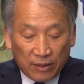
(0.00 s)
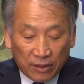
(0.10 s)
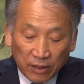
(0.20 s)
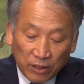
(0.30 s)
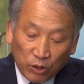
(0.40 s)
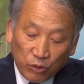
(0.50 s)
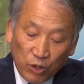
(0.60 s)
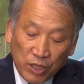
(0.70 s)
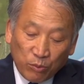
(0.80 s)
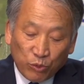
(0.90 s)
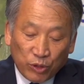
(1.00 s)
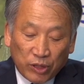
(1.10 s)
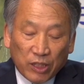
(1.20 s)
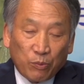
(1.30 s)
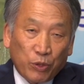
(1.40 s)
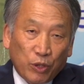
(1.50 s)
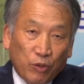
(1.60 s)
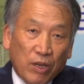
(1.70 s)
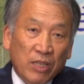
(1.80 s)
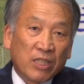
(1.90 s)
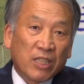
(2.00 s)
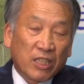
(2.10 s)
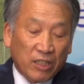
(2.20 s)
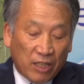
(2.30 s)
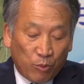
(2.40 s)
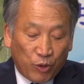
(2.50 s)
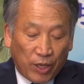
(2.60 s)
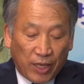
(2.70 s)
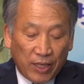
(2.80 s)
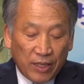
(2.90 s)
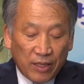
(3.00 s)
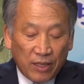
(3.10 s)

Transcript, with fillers: 어느 정도 전문성이 필요한 일이기 때문에